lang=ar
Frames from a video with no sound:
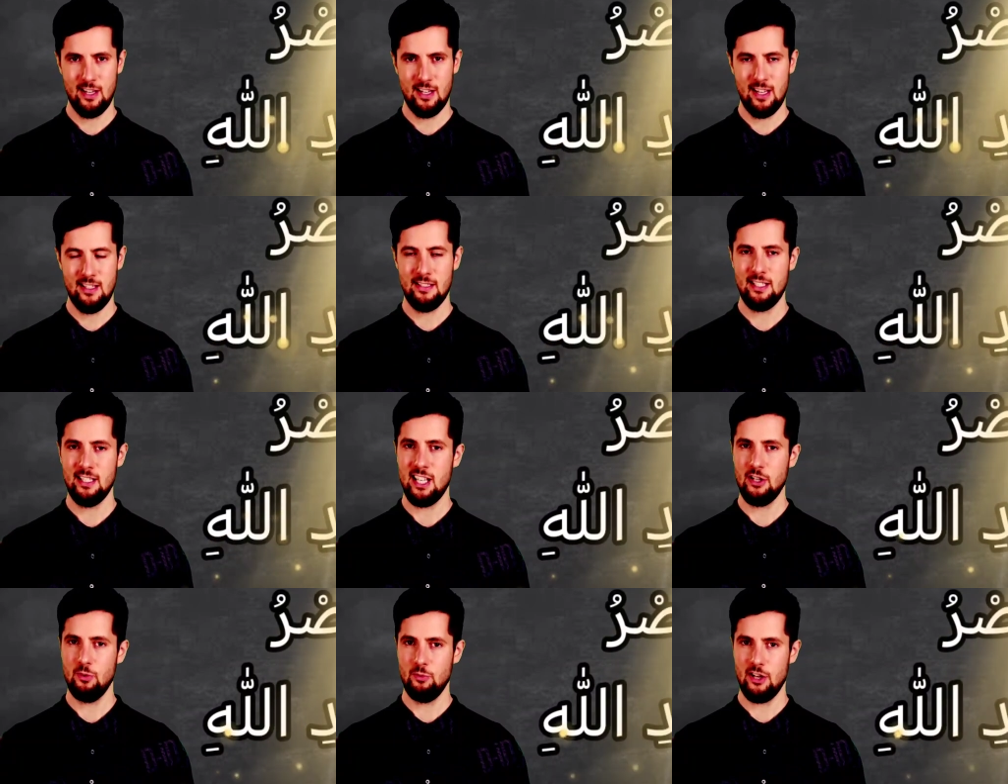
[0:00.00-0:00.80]
الذي
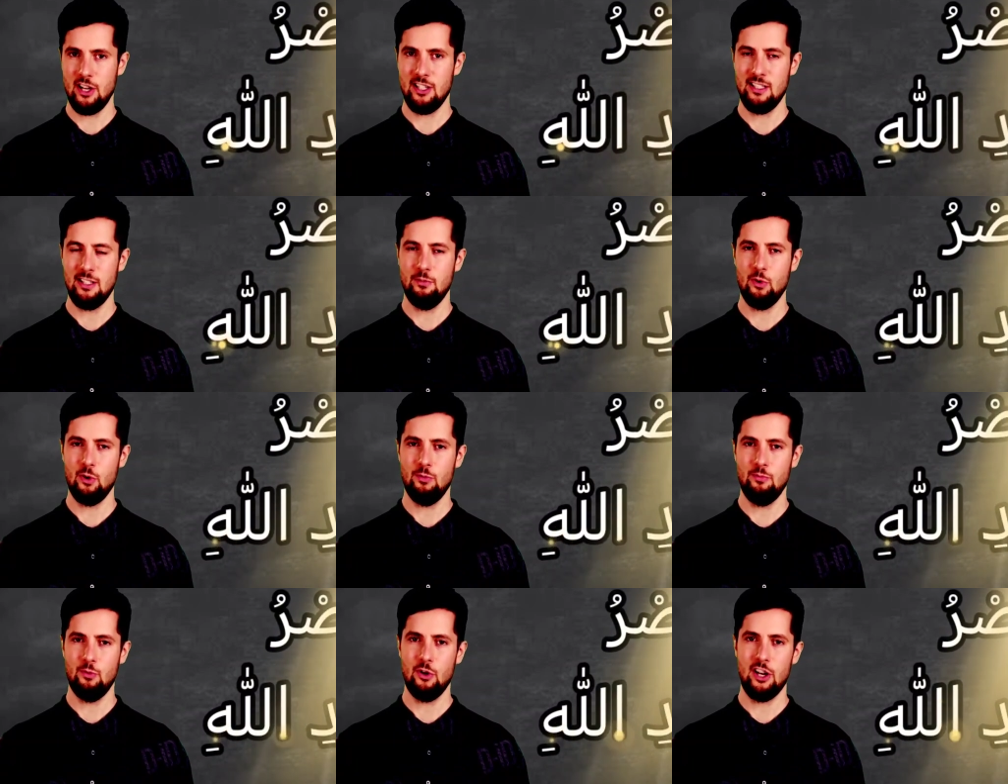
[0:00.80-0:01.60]
لا
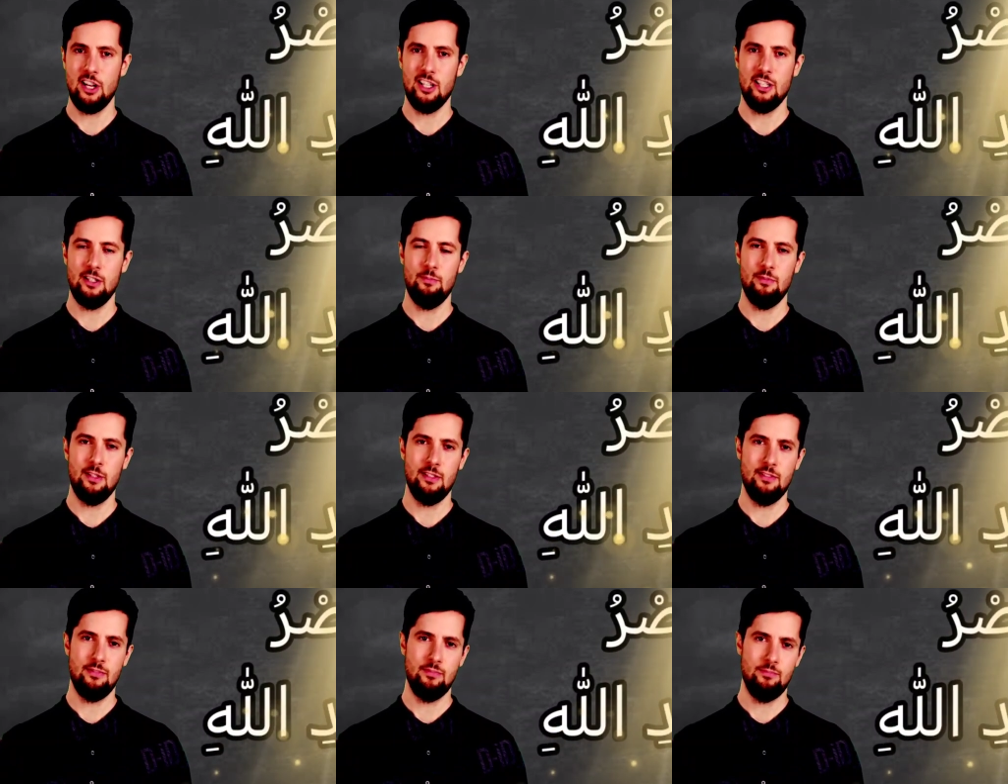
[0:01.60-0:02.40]
يغالبه مغالب
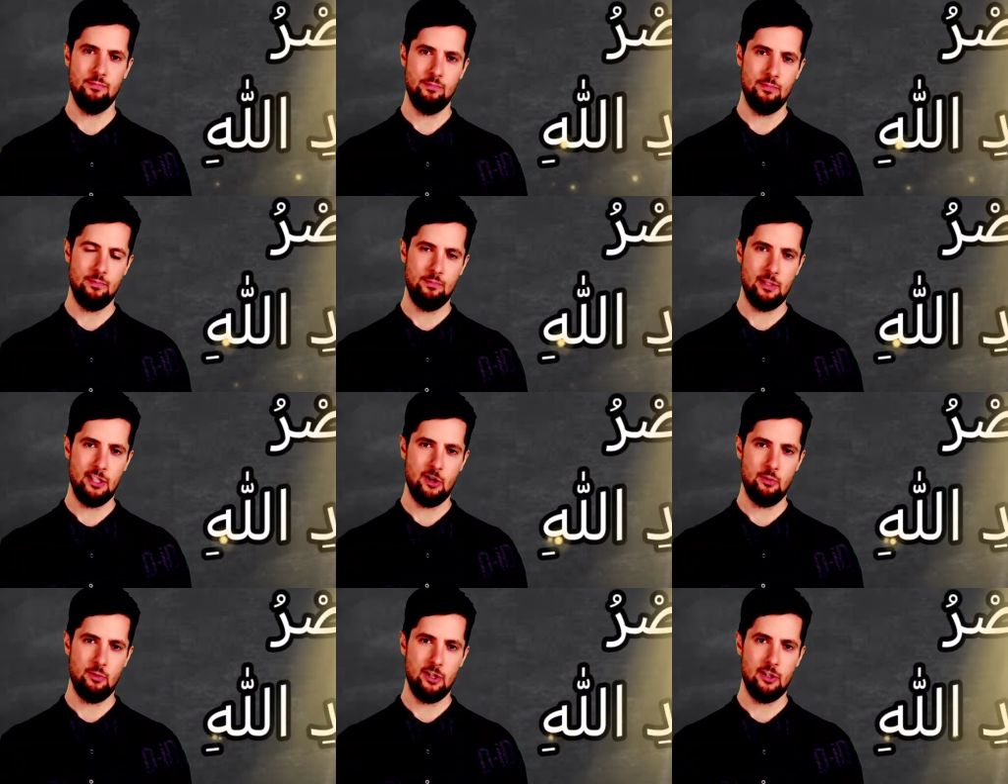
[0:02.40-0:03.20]

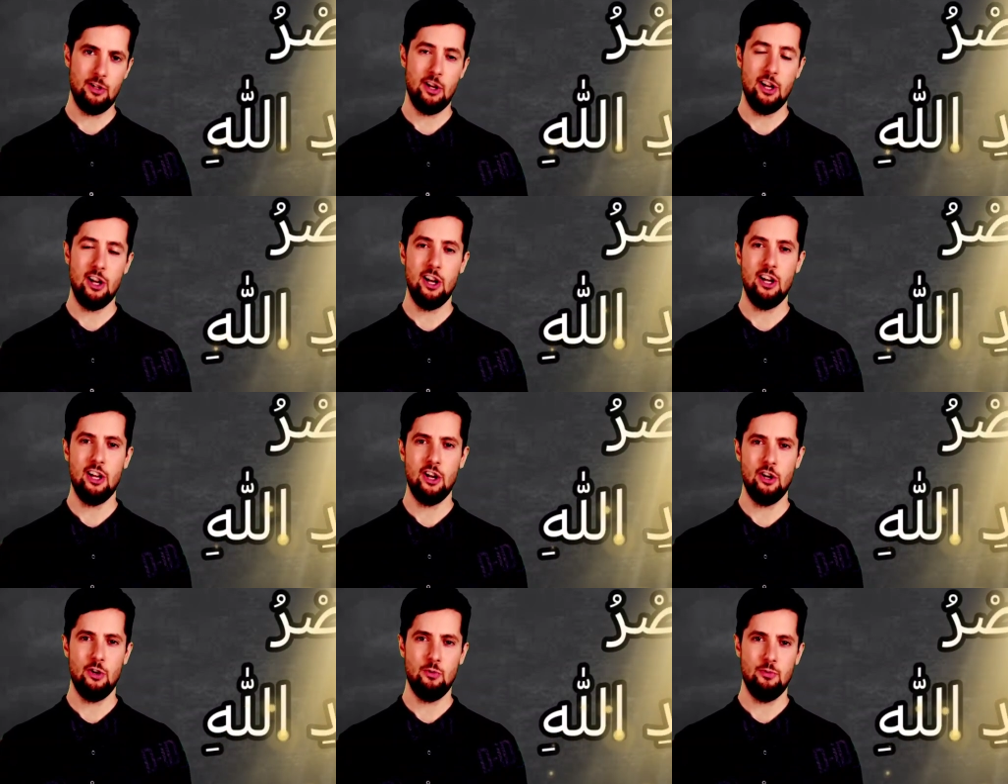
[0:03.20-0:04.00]
بل هو
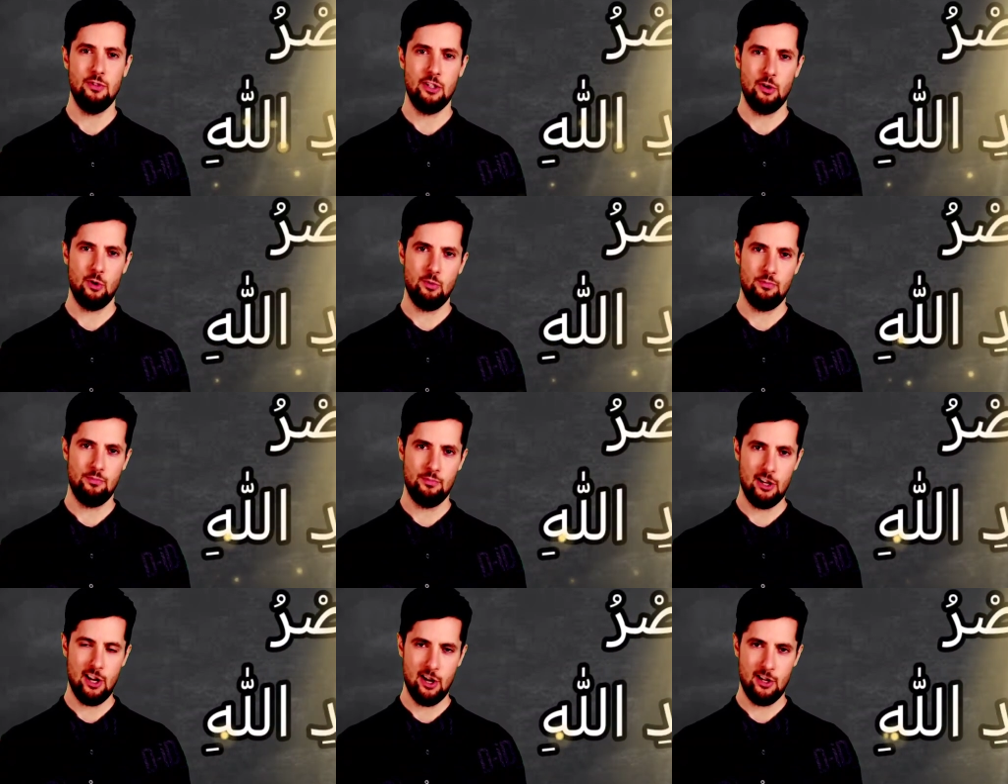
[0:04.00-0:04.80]
القهار
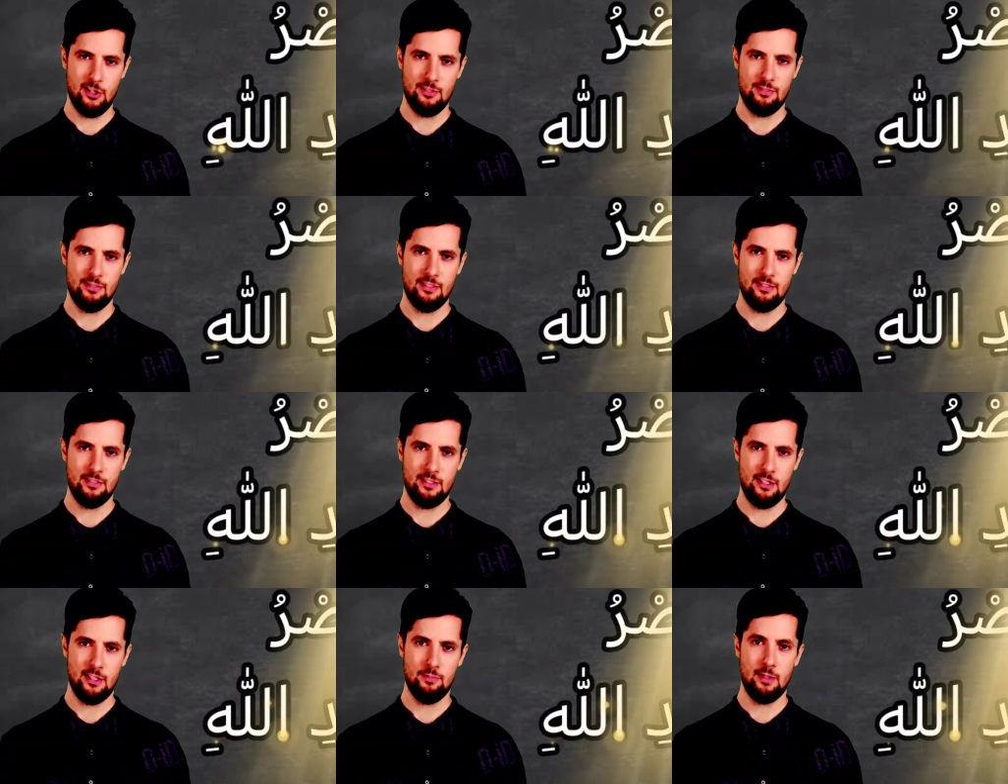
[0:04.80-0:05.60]
للكفار
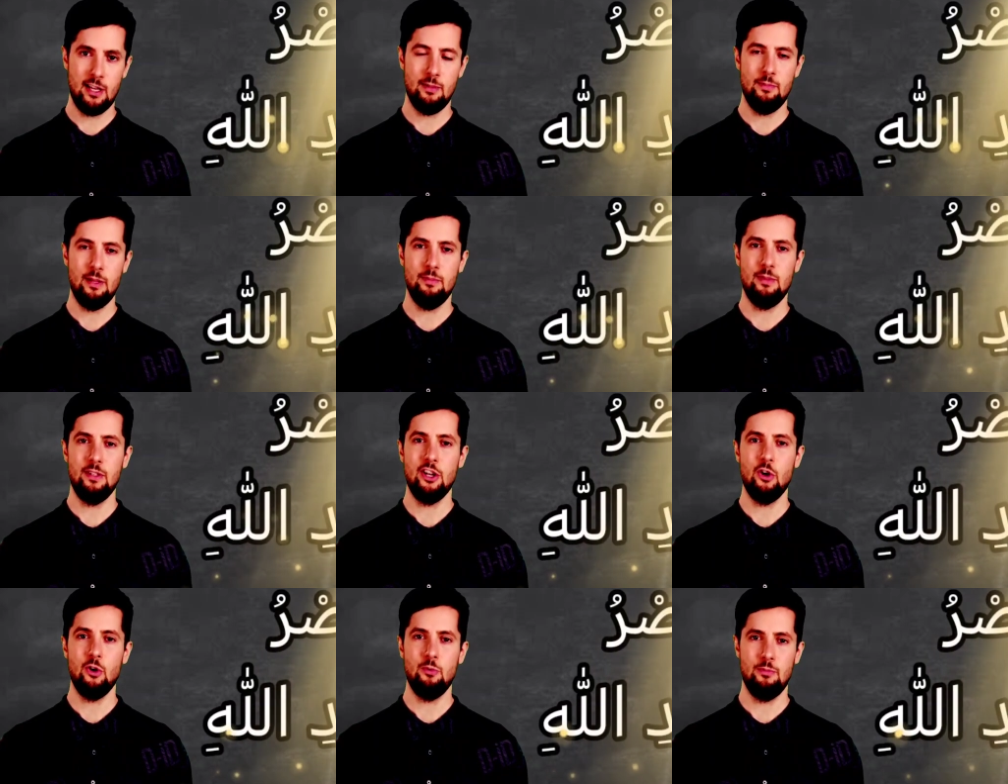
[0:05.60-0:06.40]
مهما
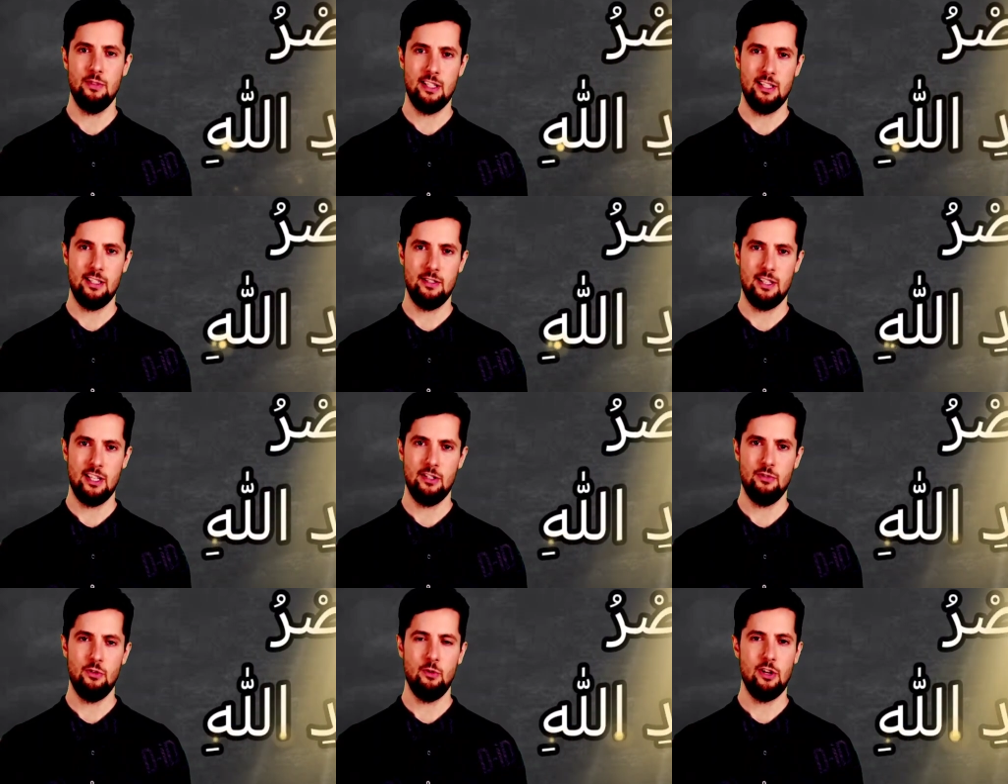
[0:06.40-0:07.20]
بلغوا من
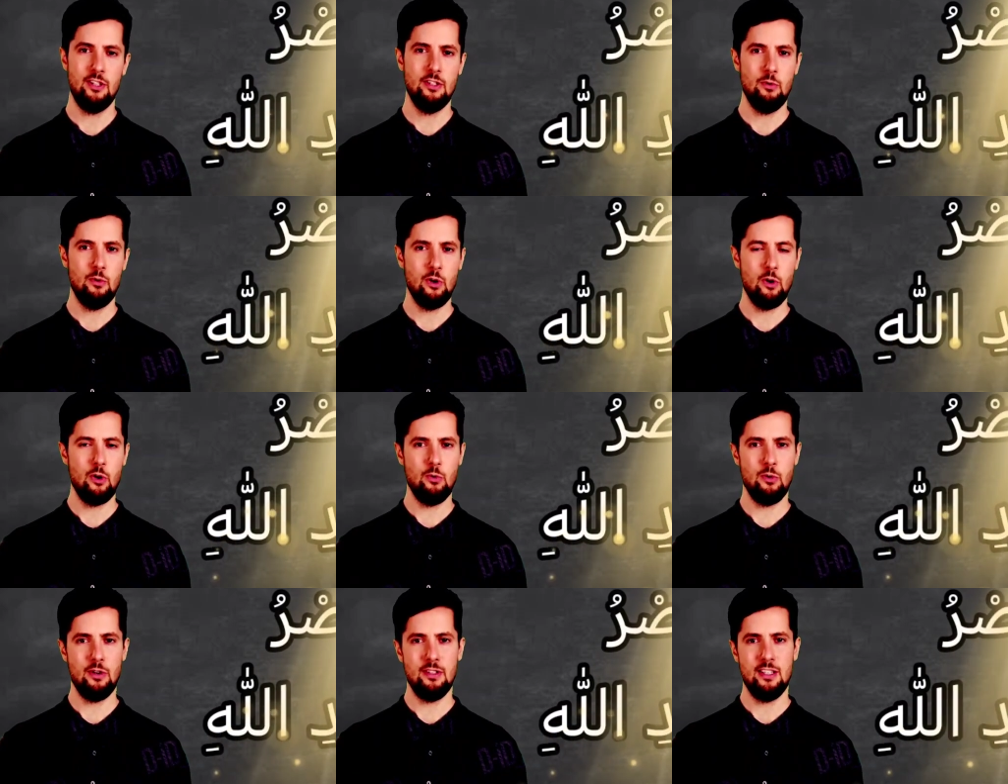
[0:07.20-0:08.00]
الكثرة
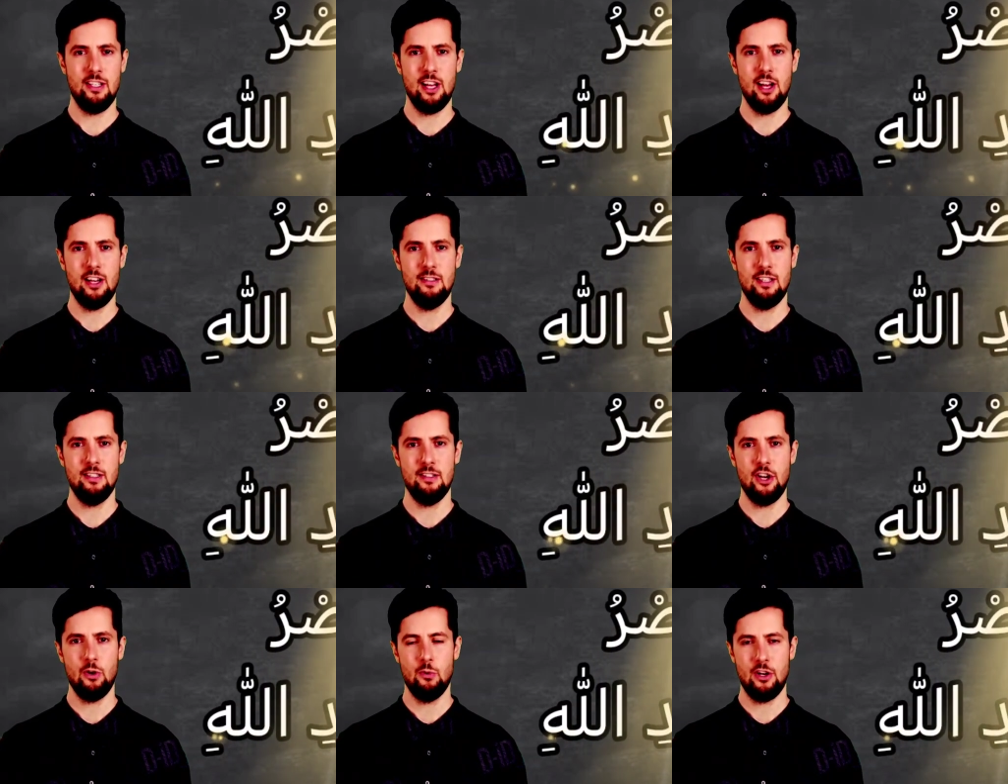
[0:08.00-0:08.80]
وقوة
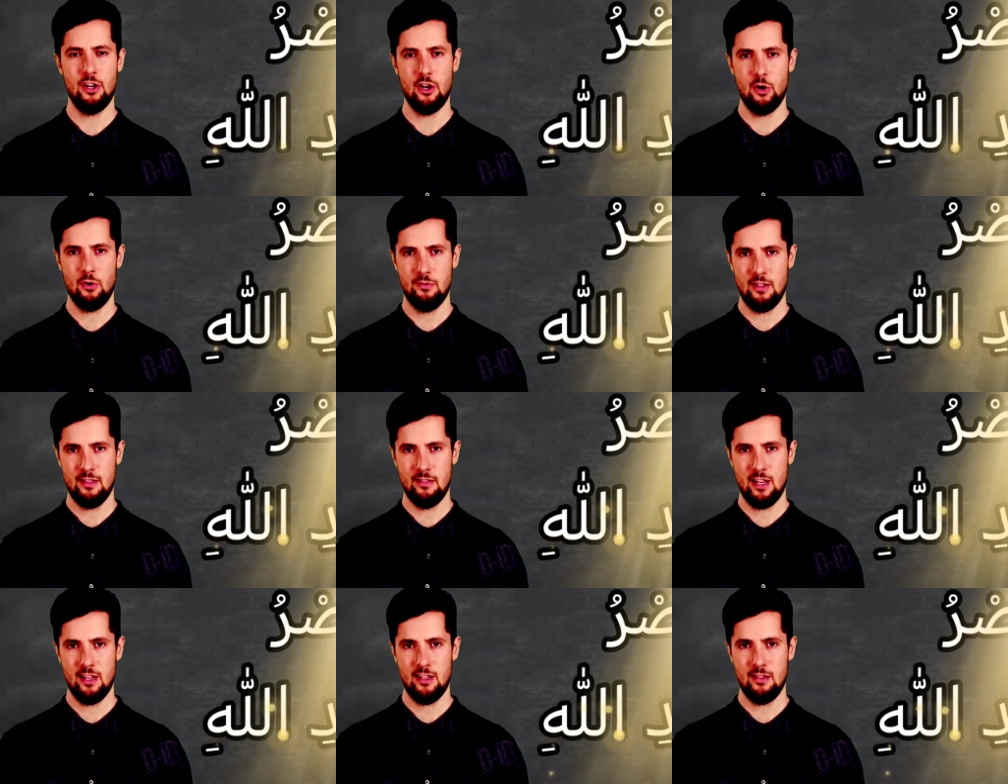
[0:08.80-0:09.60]
العدد
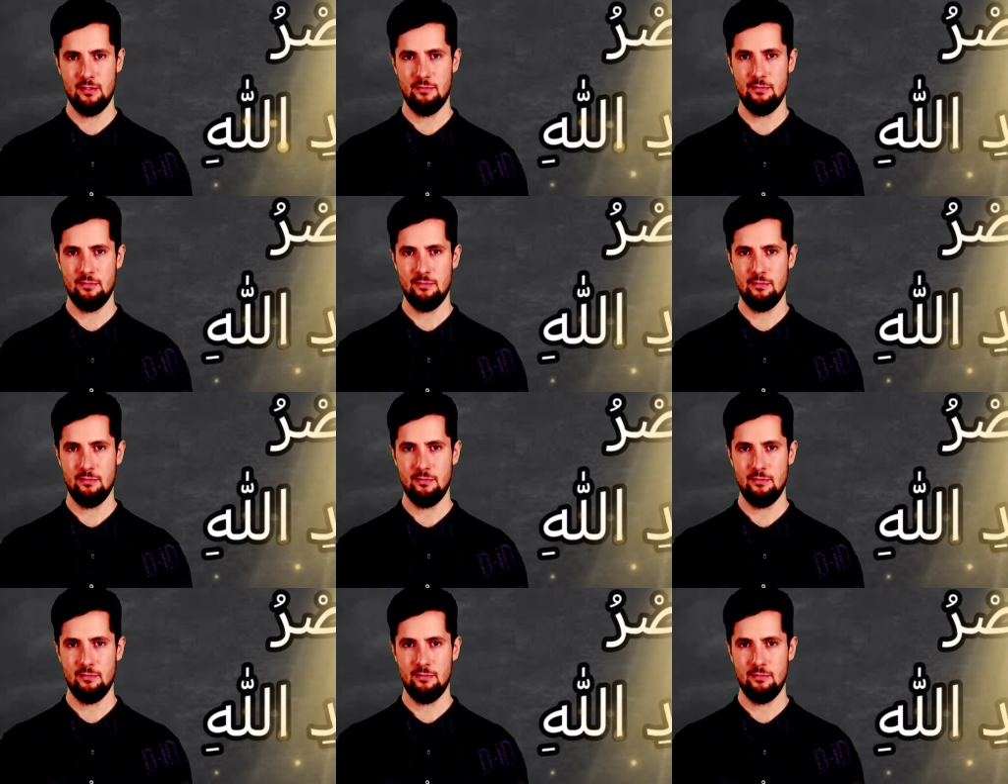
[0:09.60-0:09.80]
والعدد